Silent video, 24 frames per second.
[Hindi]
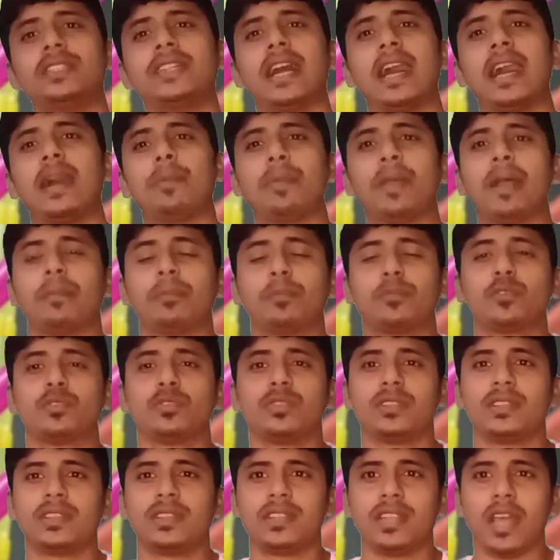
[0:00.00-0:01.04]
यहाँ पे आपको
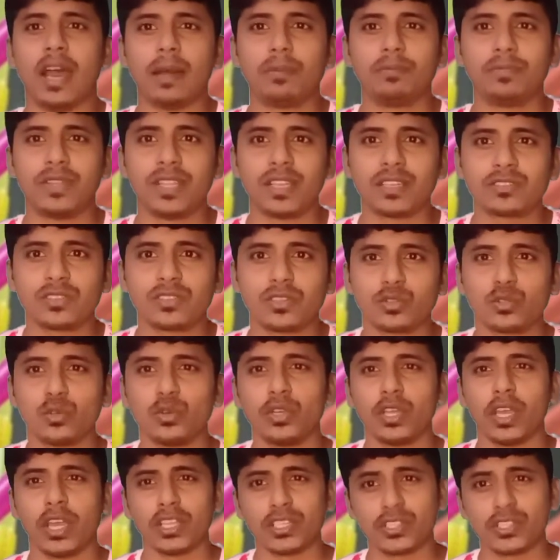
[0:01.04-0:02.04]
आप देख सकते हो